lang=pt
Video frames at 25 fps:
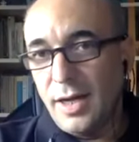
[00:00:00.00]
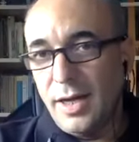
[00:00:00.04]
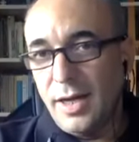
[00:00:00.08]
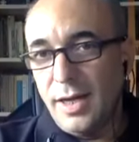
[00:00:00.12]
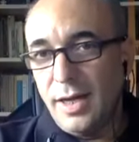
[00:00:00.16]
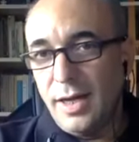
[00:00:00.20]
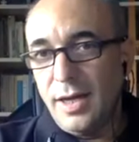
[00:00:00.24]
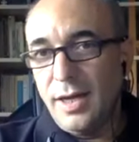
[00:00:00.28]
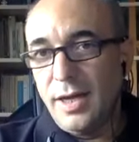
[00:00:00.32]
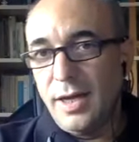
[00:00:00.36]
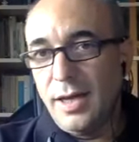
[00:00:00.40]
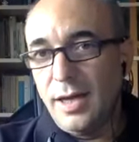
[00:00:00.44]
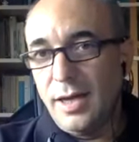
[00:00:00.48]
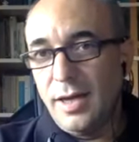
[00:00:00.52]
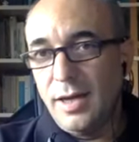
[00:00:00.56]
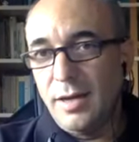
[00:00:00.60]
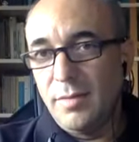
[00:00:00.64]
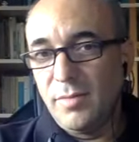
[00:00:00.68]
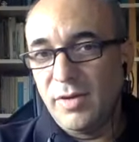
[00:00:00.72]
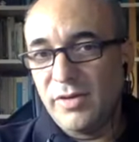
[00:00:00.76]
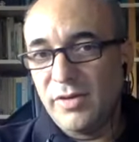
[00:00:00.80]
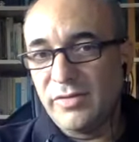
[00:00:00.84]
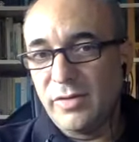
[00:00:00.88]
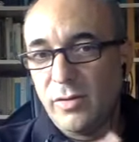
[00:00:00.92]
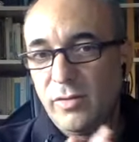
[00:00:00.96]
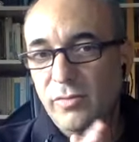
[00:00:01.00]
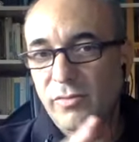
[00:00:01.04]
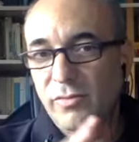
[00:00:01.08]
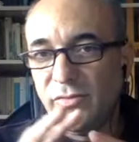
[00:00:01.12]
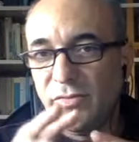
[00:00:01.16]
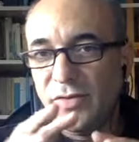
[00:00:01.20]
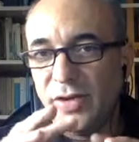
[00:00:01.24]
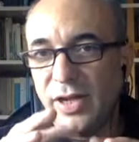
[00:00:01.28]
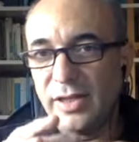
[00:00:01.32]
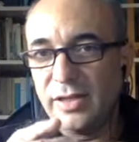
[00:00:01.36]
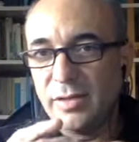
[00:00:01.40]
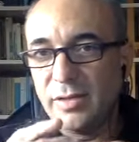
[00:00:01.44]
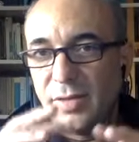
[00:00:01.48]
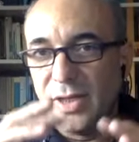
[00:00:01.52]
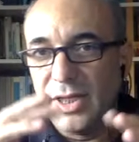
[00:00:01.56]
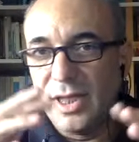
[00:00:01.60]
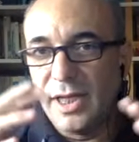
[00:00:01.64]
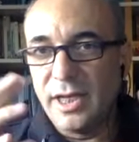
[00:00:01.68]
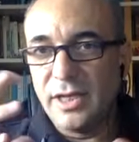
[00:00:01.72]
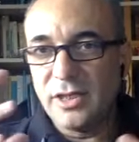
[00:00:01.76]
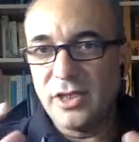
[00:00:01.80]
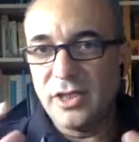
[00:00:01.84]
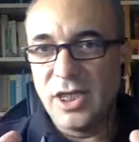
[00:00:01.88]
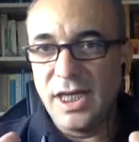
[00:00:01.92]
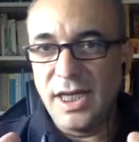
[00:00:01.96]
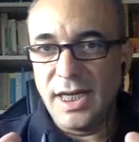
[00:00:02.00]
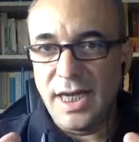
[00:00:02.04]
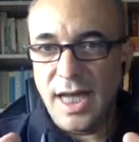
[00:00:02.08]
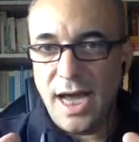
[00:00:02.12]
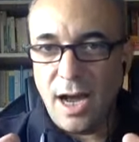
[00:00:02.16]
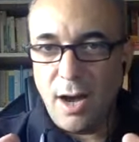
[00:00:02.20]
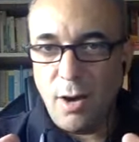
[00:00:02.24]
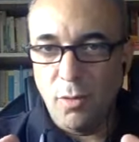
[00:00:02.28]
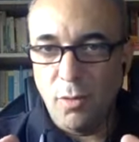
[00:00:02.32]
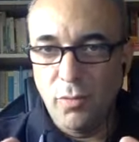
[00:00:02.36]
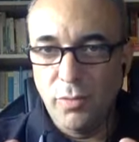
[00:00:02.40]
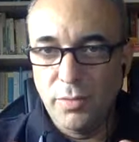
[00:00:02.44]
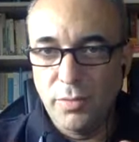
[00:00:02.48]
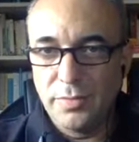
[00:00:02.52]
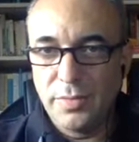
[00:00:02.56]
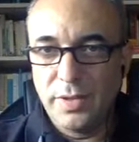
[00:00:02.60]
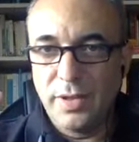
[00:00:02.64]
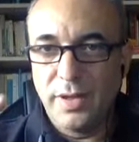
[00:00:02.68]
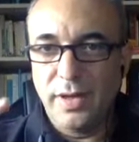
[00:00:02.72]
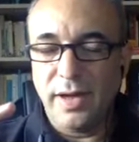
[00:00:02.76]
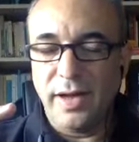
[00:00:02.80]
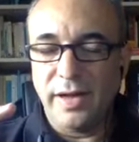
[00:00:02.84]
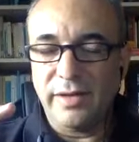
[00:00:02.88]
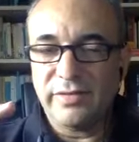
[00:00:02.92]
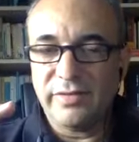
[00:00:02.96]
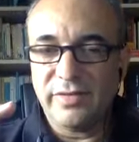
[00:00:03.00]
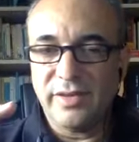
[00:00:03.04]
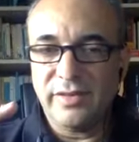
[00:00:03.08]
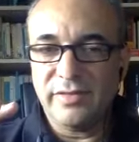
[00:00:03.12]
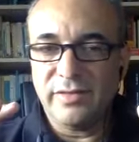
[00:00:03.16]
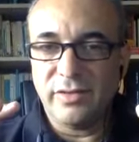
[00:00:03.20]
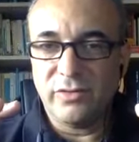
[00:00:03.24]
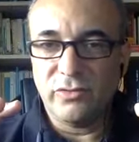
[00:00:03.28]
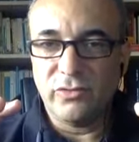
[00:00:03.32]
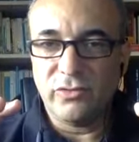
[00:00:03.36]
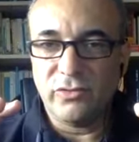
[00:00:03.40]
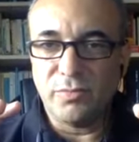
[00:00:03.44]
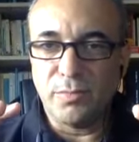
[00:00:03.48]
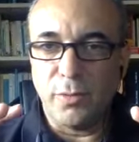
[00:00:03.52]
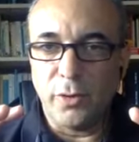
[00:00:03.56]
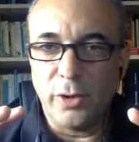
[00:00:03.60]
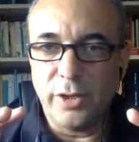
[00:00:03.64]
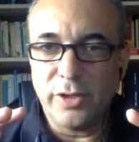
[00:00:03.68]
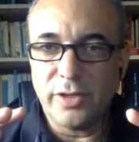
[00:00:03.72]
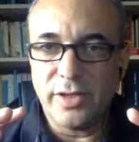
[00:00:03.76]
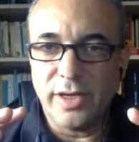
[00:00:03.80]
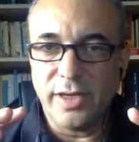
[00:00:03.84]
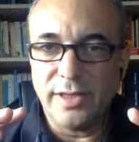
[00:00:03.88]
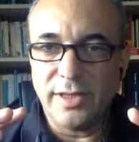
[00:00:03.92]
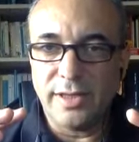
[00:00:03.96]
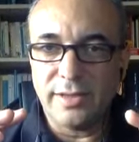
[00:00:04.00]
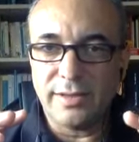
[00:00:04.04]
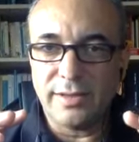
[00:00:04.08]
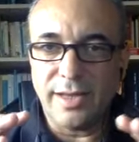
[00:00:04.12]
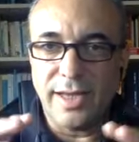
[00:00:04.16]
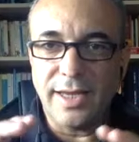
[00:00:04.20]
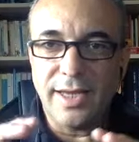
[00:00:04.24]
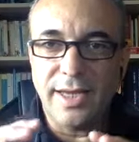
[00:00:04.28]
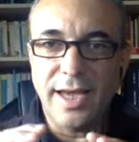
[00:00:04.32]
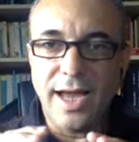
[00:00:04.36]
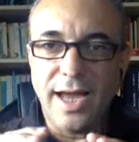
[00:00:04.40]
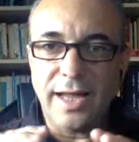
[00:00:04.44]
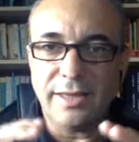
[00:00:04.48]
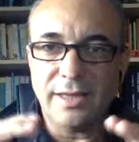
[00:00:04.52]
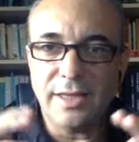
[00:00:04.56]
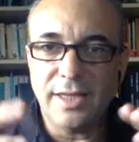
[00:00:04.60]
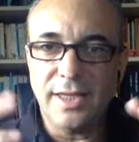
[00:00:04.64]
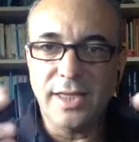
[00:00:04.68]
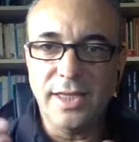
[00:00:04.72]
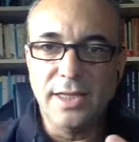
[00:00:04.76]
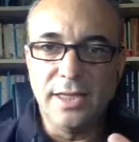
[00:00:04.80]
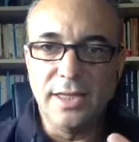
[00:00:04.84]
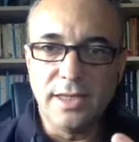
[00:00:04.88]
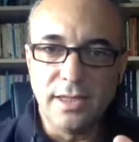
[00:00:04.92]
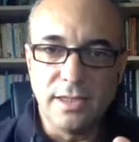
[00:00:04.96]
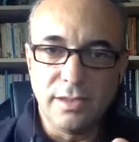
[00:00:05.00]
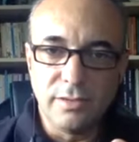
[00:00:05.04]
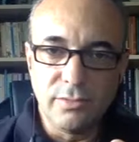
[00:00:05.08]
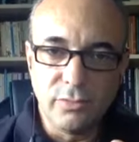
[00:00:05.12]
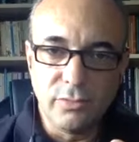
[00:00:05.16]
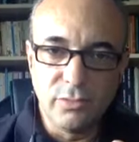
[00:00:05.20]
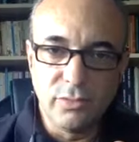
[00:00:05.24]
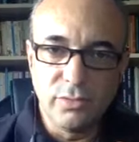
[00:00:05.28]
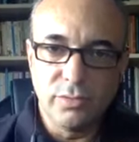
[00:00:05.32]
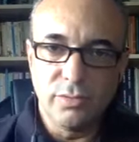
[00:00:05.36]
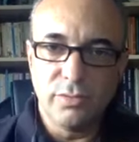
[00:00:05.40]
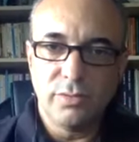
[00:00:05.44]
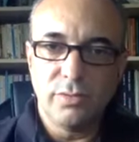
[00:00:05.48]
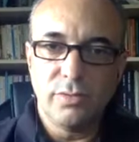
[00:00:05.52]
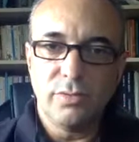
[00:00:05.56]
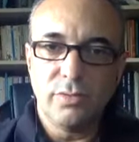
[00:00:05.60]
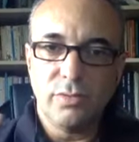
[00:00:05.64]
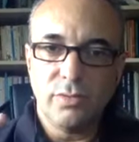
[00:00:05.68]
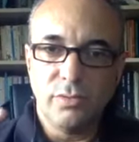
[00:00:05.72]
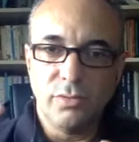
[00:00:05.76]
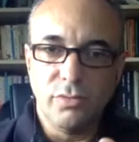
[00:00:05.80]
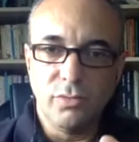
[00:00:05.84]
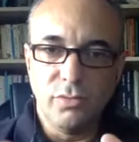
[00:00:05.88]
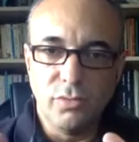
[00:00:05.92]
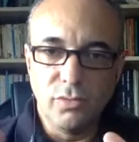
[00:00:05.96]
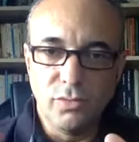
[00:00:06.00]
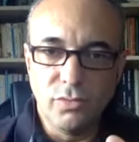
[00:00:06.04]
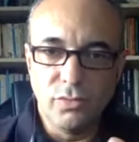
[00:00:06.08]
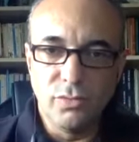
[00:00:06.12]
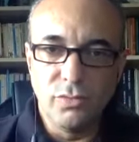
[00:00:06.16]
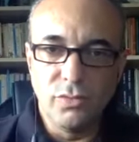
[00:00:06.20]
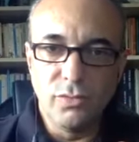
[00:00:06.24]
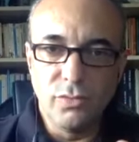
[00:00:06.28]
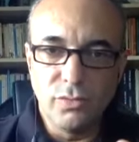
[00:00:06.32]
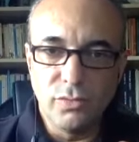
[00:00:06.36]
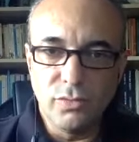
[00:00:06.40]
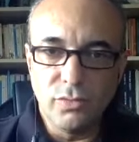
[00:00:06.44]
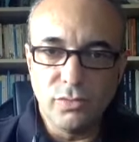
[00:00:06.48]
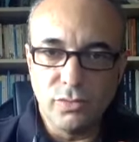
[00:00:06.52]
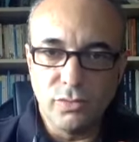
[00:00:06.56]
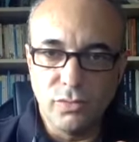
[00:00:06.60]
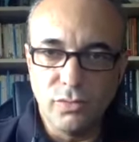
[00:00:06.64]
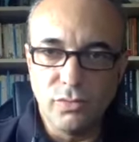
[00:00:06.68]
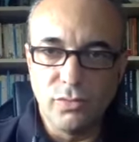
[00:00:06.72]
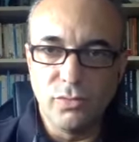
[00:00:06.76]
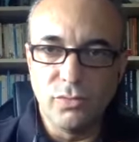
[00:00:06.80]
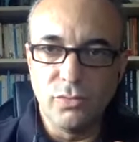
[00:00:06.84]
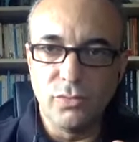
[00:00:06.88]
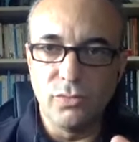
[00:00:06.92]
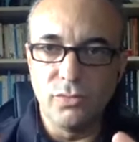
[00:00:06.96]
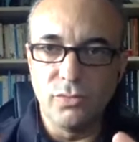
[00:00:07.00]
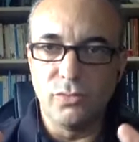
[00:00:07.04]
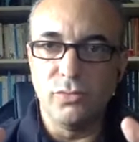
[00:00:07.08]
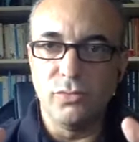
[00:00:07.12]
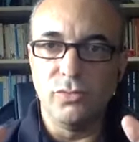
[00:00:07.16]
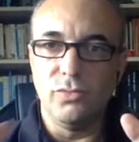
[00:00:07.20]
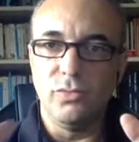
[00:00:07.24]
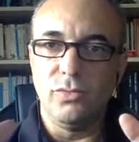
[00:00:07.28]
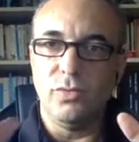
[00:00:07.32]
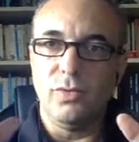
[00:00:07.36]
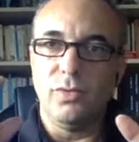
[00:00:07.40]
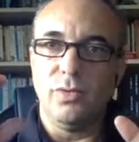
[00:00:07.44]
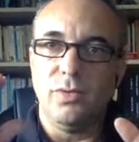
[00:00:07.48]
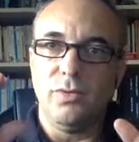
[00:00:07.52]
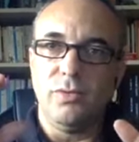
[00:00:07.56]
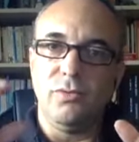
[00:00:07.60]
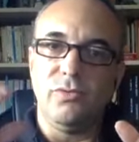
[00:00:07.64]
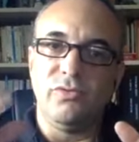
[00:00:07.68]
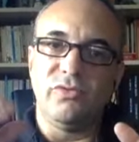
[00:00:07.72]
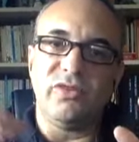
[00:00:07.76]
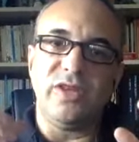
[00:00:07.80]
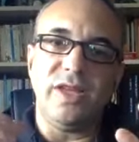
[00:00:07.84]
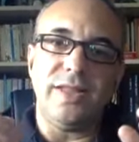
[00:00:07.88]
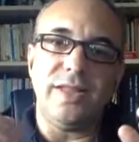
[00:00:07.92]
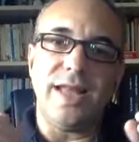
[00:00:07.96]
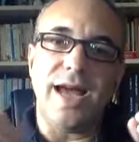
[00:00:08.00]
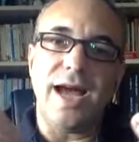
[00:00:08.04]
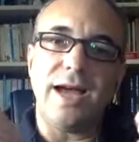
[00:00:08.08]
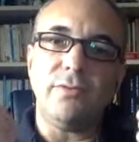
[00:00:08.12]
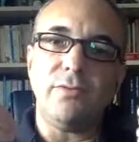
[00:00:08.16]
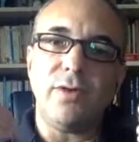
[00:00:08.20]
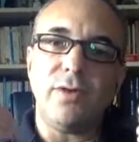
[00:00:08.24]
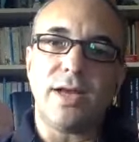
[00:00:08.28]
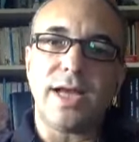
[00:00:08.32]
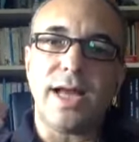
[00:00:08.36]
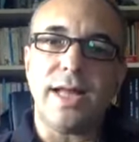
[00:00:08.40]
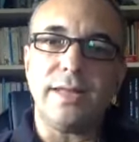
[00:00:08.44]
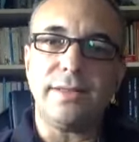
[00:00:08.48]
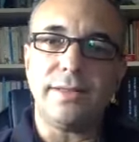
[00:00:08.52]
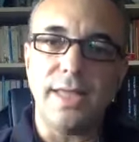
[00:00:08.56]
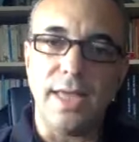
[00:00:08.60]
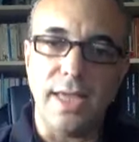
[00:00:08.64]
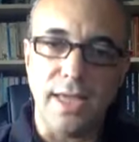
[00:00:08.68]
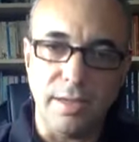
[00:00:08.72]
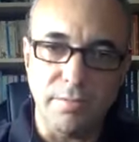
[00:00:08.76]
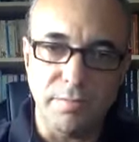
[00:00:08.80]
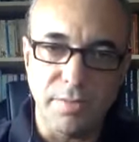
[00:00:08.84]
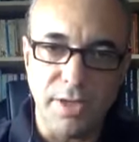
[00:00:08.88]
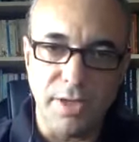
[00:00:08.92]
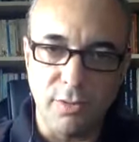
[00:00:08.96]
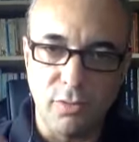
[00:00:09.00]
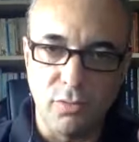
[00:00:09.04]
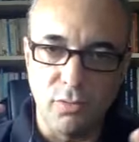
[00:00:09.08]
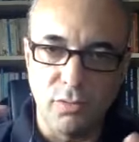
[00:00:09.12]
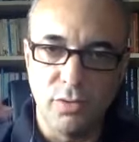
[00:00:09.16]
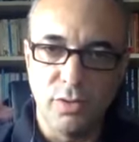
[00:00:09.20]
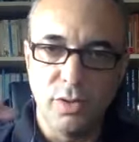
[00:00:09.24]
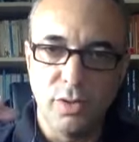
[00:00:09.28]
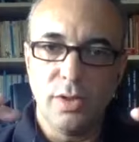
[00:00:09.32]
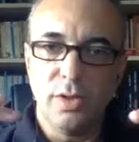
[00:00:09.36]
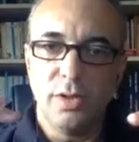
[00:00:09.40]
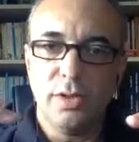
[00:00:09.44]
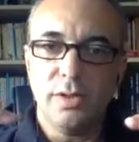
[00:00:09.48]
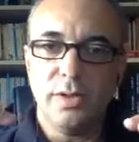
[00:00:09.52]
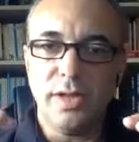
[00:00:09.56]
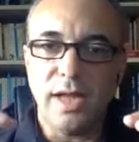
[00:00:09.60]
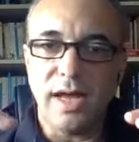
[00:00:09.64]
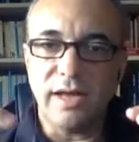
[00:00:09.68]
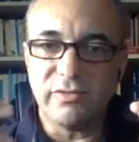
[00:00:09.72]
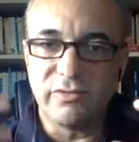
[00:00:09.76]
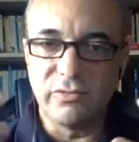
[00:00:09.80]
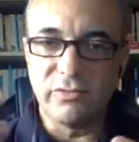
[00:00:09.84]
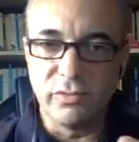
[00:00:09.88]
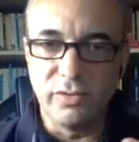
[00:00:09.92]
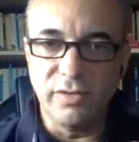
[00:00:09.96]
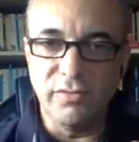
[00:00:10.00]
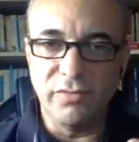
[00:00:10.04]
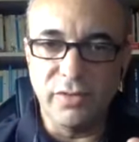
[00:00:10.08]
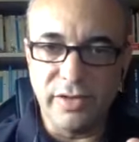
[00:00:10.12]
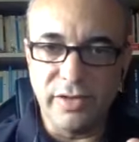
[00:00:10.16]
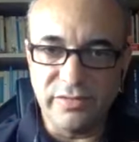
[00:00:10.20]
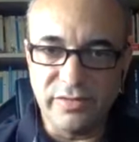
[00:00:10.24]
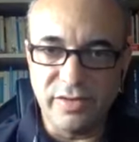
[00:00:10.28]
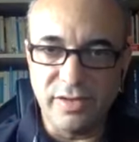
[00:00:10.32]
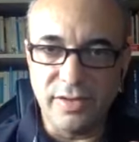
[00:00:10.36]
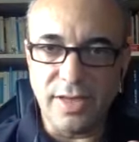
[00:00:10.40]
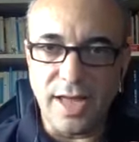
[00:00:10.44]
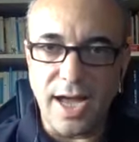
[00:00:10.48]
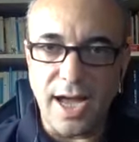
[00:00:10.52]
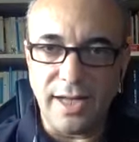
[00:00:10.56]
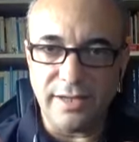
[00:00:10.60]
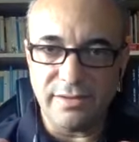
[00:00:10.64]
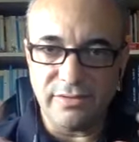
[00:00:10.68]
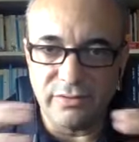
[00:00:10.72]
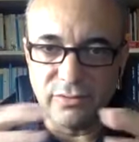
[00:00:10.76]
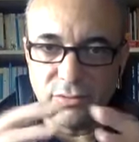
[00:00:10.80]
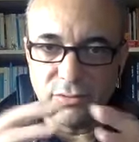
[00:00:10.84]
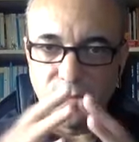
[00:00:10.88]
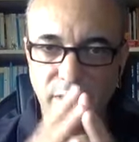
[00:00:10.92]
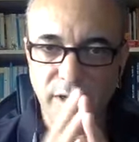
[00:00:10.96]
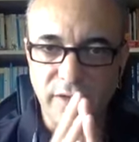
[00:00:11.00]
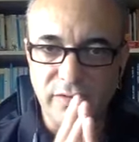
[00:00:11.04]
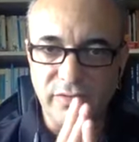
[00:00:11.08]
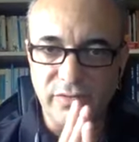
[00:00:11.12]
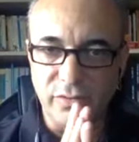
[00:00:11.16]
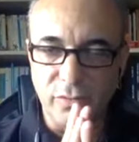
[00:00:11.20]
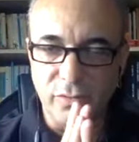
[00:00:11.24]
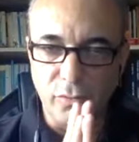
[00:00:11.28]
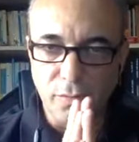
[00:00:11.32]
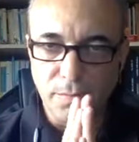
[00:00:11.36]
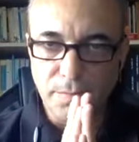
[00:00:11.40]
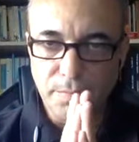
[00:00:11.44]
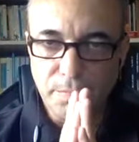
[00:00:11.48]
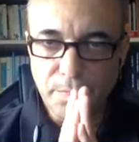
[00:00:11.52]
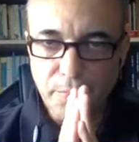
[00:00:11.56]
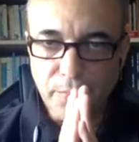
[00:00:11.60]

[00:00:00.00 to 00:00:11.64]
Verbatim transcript: é, Marcelo, eu vou falar de maneira geral, a ciência do esporte ainda está engatinhando no, no, no, cenário acadêmico nas universidades no Brasil.